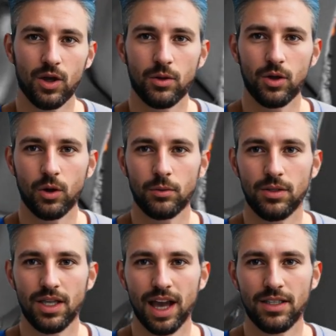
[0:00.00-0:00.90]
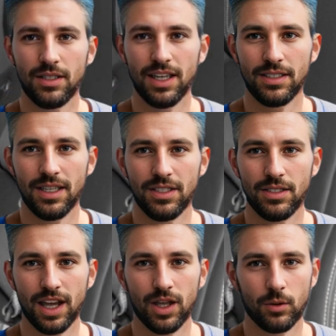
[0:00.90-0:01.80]
con comode rate,
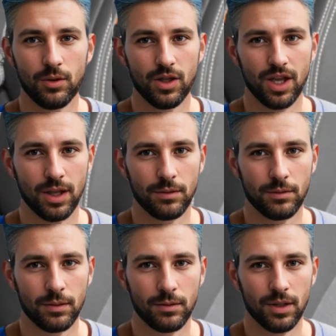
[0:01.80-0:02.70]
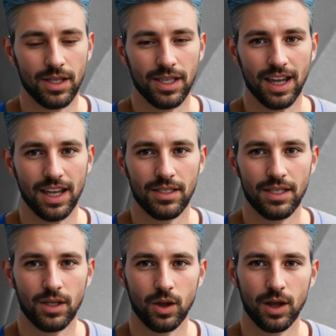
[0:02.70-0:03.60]
senza rinunce. Visita il
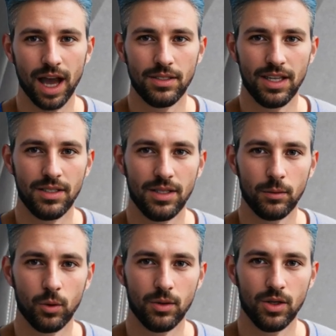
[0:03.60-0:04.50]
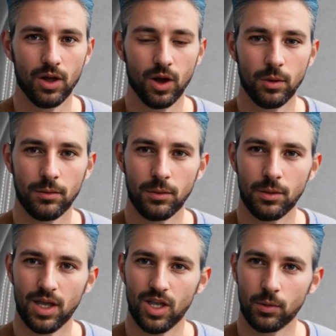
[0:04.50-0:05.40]
sito ratix.com
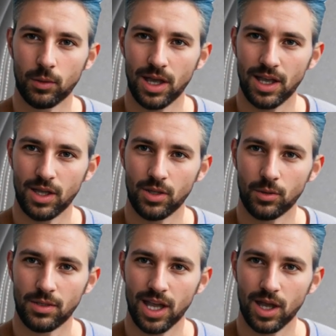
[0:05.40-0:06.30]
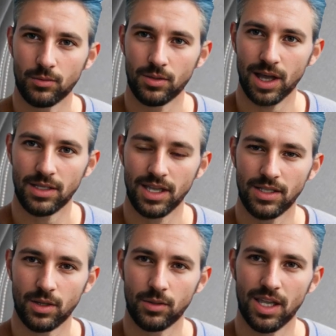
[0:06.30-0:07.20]
per scoprire tutte le offerte
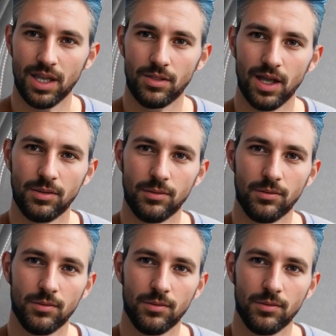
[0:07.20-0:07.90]
esclusive